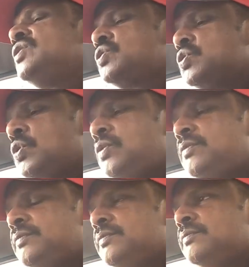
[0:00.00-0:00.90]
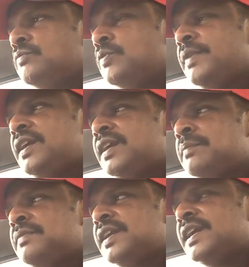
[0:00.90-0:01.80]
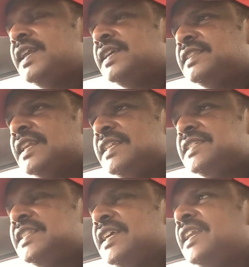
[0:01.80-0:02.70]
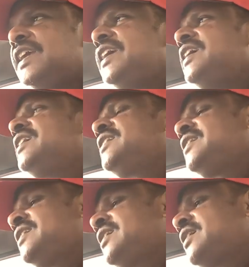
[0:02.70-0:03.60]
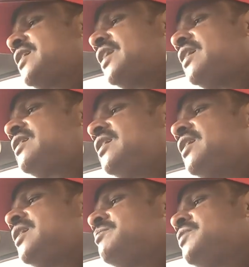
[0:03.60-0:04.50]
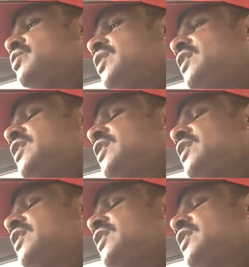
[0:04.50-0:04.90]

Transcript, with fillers: సో మొమెంటమ్ ట్రేడింగ్ తెలిస్తేనే కరెక్ట్గా మీరు ఎంట్రీ